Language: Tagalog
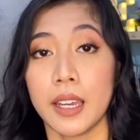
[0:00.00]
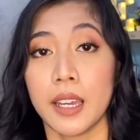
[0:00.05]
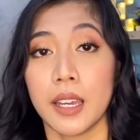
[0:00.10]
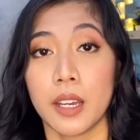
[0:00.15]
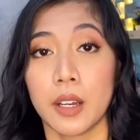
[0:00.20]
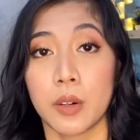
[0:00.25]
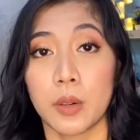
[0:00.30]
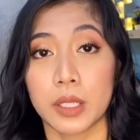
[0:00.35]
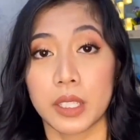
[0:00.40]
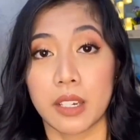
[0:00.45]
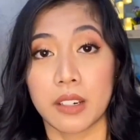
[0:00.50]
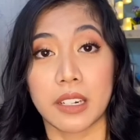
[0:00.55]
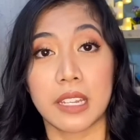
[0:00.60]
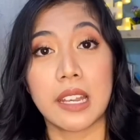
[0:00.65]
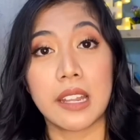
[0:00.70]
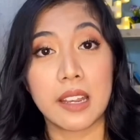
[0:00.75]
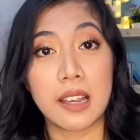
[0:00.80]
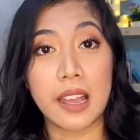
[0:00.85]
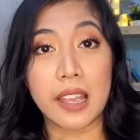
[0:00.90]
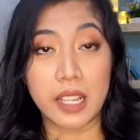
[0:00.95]
what I
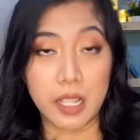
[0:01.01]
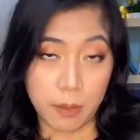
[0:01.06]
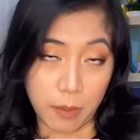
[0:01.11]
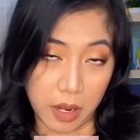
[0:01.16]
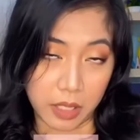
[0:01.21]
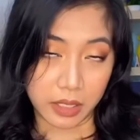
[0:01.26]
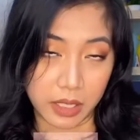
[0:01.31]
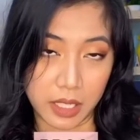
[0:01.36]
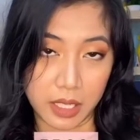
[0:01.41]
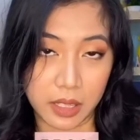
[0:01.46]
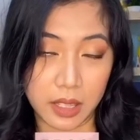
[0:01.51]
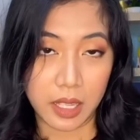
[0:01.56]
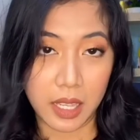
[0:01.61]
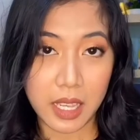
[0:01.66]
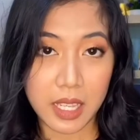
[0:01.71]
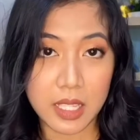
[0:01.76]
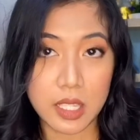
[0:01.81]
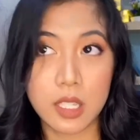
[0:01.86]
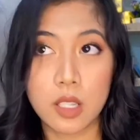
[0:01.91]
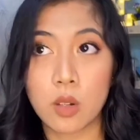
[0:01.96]
really like about it
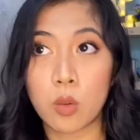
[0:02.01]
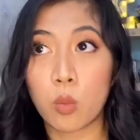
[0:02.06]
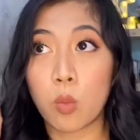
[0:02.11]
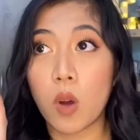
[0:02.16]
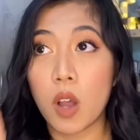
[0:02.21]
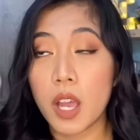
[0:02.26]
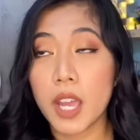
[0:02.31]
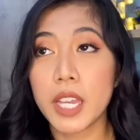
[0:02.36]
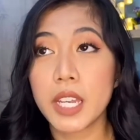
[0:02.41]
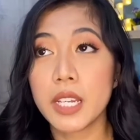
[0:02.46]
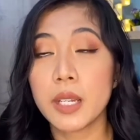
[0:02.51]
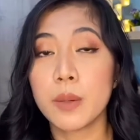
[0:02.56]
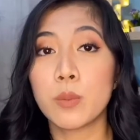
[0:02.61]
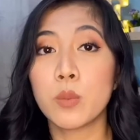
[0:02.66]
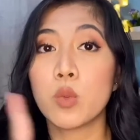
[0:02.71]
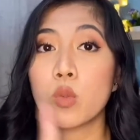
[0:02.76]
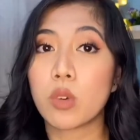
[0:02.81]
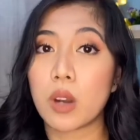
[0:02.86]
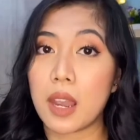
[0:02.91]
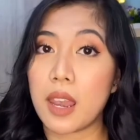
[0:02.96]
is, one,
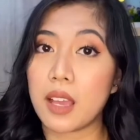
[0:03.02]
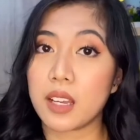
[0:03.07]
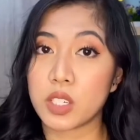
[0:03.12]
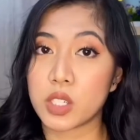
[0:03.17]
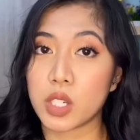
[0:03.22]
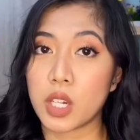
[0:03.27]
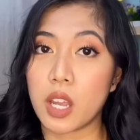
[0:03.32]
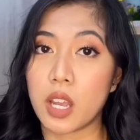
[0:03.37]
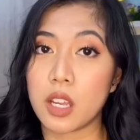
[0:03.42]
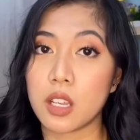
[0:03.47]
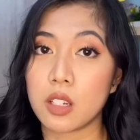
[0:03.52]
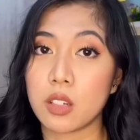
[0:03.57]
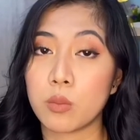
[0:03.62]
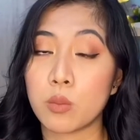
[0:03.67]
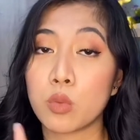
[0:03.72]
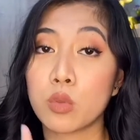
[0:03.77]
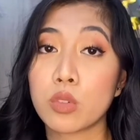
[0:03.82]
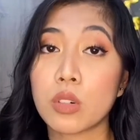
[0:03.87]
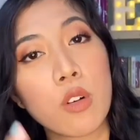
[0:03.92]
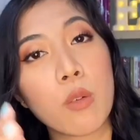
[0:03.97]
mura lang siya.
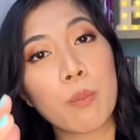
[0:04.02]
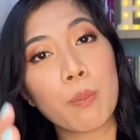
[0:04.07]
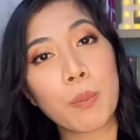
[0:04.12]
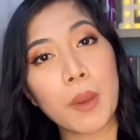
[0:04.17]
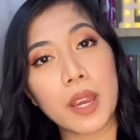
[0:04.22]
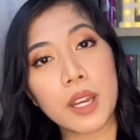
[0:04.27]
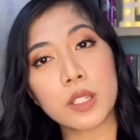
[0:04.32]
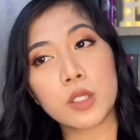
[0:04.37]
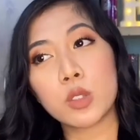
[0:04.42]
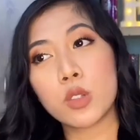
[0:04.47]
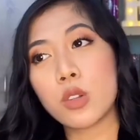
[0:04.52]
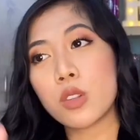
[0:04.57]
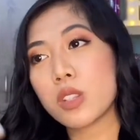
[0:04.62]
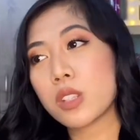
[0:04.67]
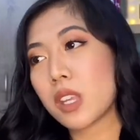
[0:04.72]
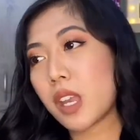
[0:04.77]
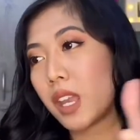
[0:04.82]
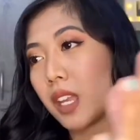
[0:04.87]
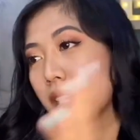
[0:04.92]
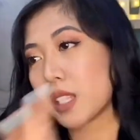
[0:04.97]
Mura compared dun sa
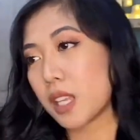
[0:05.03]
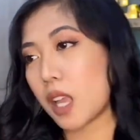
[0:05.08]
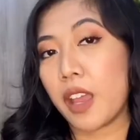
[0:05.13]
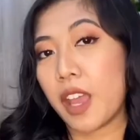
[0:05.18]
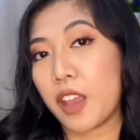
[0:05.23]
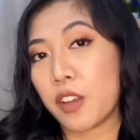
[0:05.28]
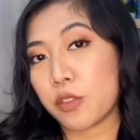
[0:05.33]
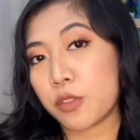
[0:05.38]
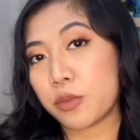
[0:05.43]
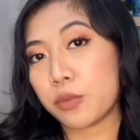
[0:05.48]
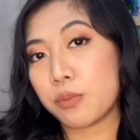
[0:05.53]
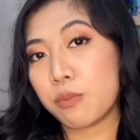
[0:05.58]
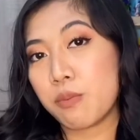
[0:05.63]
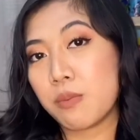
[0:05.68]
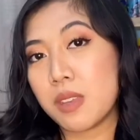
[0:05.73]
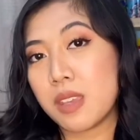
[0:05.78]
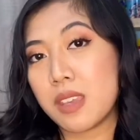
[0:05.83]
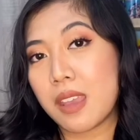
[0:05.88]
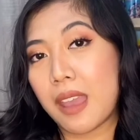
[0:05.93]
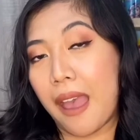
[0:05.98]
isang
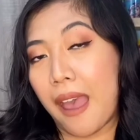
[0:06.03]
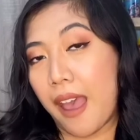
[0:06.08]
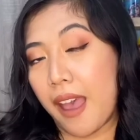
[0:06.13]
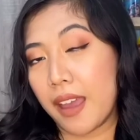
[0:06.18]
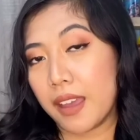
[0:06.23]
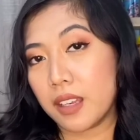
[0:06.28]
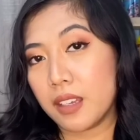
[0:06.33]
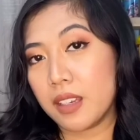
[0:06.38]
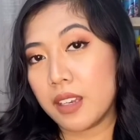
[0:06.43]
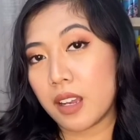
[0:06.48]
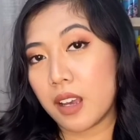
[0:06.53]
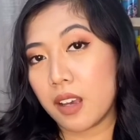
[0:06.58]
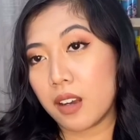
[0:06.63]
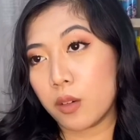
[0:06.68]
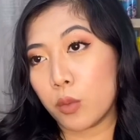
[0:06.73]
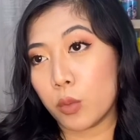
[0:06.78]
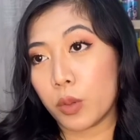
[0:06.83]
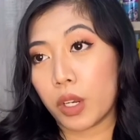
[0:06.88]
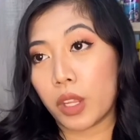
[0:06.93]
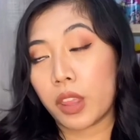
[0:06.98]
FB ad na
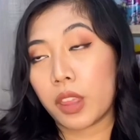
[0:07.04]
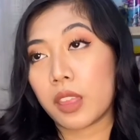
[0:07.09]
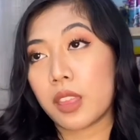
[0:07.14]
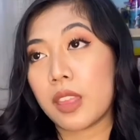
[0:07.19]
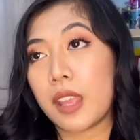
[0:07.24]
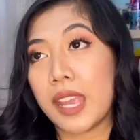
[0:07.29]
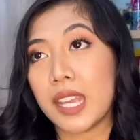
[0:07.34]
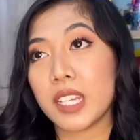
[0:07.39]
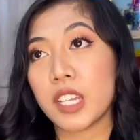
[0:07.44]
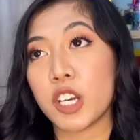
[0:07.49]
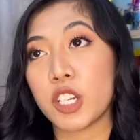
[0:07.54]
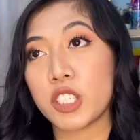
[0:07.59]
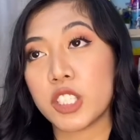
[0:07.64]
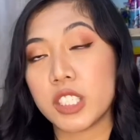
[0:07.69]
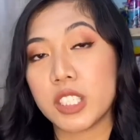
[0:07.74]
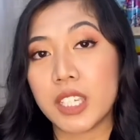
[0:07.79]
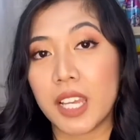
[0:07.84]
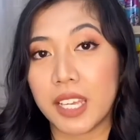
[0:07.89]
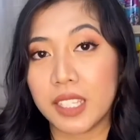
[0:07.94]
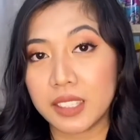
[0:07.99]
worth
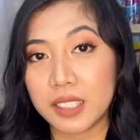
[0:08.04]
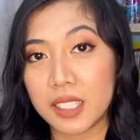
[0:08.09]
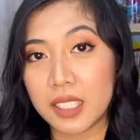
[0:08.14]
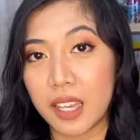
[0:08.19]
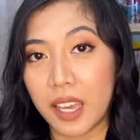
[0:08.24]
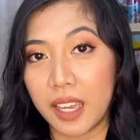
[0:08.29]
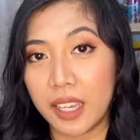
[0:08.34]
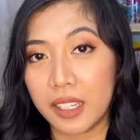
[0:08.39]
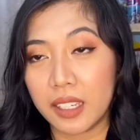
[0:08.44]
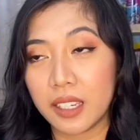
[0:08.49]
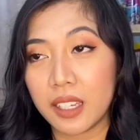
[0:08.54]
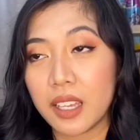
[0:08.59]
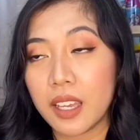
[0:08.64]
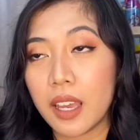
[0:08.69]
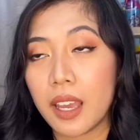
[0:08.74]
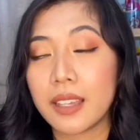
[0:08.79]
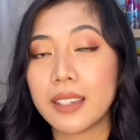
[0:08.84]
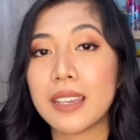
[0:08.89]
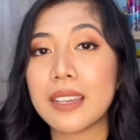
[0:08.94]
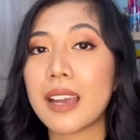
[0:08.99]
999
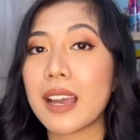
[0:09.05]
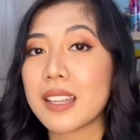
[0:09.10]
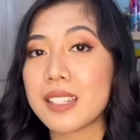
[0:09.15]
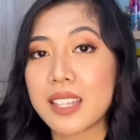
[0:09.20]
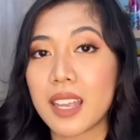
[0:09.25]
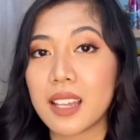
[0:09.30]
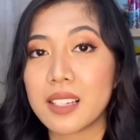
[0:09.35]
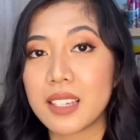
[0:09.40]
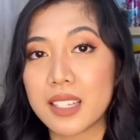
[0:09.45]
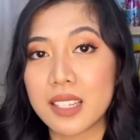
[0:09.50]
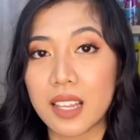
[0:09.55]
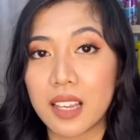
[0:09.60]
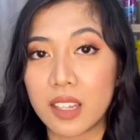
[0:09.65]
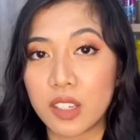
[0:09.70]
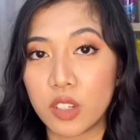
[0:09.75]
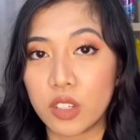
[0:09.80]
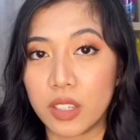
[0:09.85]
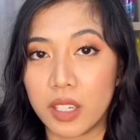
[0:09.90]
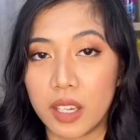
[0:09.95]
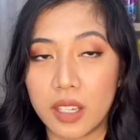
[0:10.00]
na nakasale na sila na
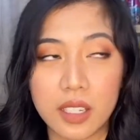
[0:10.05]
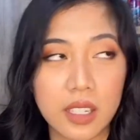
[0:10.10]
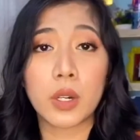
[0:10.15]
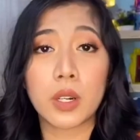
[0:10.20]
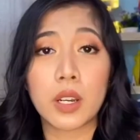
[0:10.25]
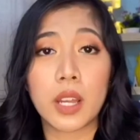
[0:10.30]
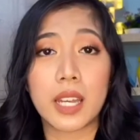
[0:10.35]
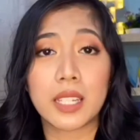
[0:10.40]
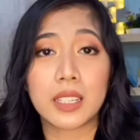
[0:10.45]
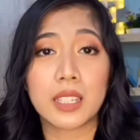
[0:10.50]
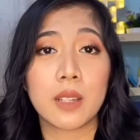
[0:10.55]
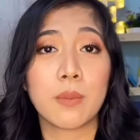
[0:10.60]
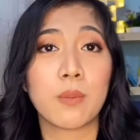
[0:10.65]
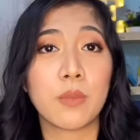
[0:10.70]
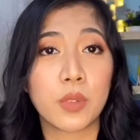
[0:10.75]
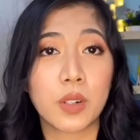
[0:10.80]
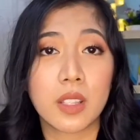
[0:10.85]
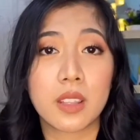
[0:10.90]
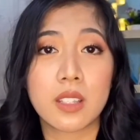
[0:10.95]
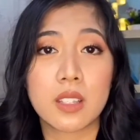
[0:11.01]
na. At tip
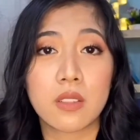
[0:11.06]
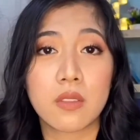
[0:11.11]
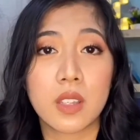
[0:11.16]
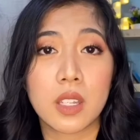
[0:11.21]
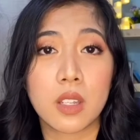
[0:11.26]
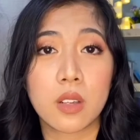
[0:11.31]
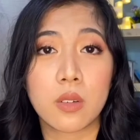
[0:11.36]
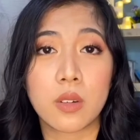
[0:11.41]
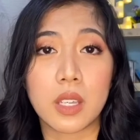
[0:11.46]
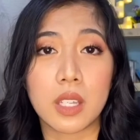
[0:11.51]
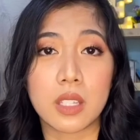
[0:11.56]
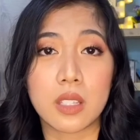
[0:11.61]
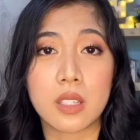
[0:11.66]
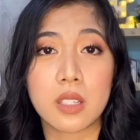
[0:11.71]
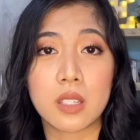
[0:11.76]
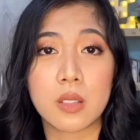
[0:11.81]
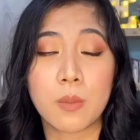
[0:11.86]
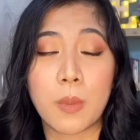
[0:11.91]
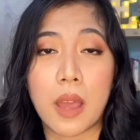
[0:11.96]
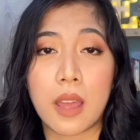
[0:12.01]
for this video
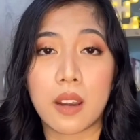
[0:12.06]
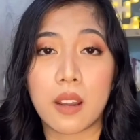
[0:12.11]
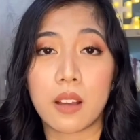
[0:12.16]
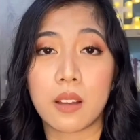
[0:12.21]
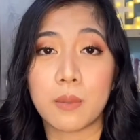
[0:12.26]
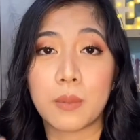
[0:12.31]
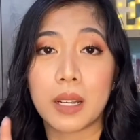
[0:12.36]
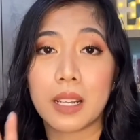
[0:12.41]
is parang mag